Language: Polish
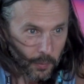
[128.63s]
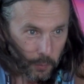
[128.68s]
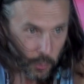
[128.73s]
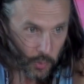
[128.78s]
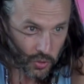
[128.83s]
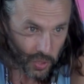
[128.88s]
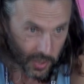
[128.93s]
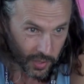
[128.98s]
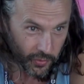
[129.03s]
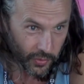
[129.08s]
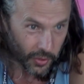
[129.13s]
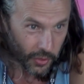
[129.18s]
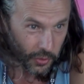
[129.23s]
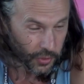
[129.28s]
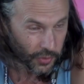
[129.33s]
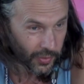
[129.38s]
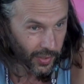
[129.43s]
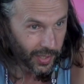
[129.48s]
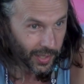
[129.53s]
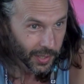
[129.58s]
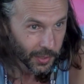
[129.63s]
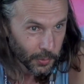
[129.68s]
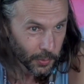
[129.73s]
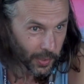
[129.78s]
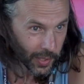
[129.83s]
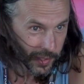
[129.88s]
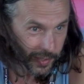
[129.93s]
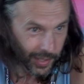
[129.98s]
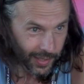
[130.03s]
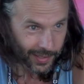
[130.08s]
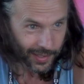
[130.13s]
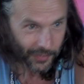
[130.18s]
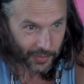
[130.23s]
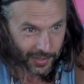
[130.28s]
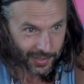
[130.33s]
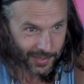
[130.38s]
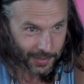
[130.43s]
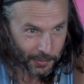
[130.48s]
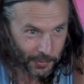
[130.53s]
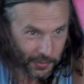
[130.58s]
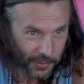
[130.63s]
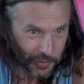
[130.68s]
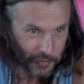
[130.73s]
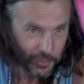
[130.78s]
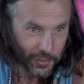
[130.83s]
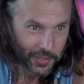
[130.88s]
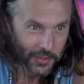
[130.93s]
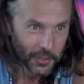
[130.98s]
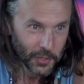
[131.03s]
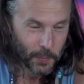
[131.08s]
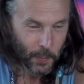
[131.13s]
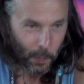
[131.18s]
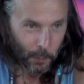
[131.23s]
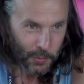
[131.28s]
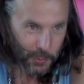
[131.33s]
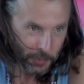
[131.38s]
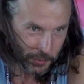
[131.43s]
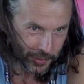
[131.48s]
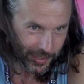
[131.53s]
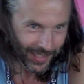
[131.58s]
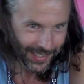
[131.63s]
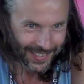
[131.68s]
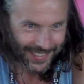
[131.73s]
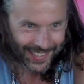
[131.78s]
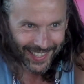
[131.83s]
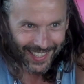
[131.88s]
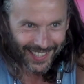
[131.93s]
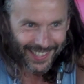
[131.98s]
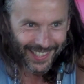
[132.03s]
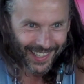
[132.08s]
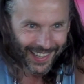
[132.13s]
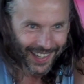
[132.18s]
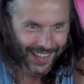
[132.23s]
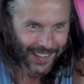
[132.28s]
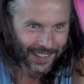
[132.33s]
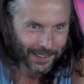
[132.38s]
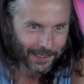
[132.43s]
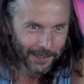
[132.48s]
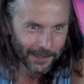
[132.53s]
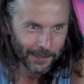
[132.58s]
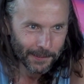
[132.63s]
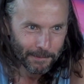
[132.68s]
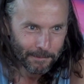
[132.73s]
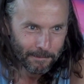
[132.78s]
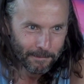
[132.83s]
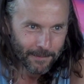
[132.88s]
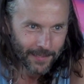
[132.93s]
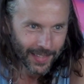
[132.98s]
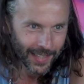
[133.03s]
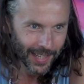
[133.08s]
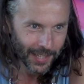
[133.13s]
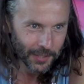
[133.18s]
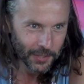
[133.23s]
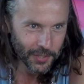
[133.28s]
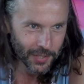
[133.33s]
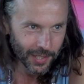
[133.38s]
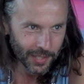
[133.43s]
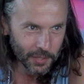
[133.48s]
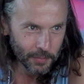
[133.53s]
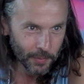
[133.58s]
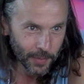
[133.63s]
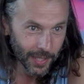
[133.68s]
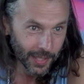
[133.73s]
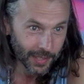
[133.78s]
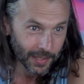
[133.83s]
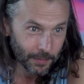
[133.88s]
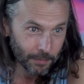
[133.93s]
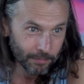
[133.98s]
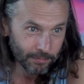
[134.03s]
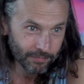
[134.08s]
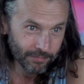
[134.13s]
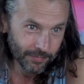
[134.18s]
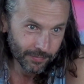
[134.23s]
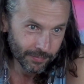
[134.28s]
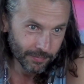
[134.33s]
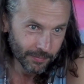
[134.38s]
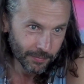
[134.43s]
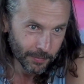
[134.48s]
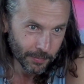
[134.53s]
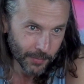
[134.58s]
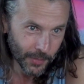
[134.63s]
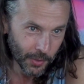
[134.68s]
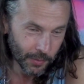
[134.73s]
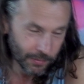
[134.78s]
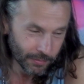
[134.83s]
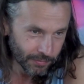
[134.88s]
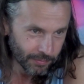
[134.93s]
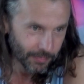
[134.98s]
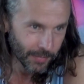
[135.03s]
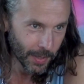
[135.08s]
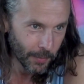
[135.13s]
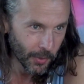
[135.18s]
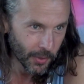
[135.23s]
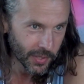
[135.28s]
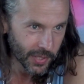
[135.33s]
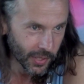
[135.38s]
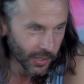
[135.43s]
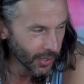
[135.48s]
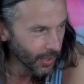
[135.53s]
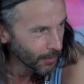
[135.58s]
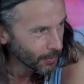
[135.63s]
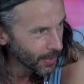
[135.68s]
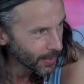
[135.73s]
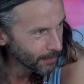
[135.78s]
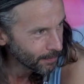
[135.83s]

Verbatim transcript: podczas wykonywania której tak nawiasem mówiąc wszystko się popsuło na scenie, ale to jakoś daliśmy radę no, emocje ogromne.